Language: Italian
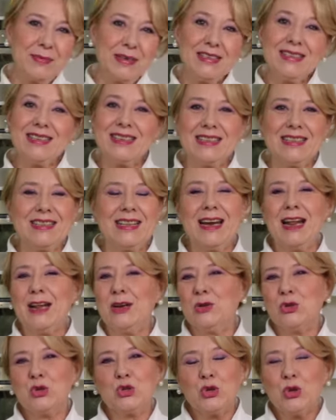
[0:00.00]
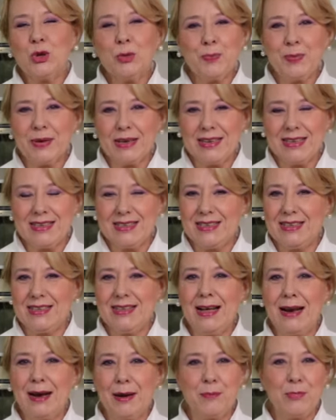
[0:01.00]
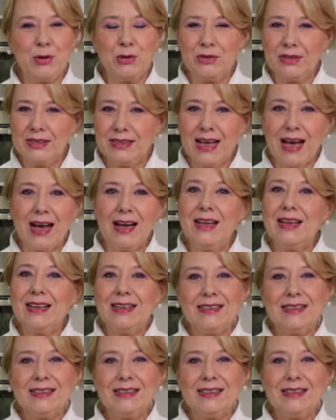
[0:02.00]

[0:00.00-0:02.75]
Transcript: amici resteranno sorpresi dalla bontà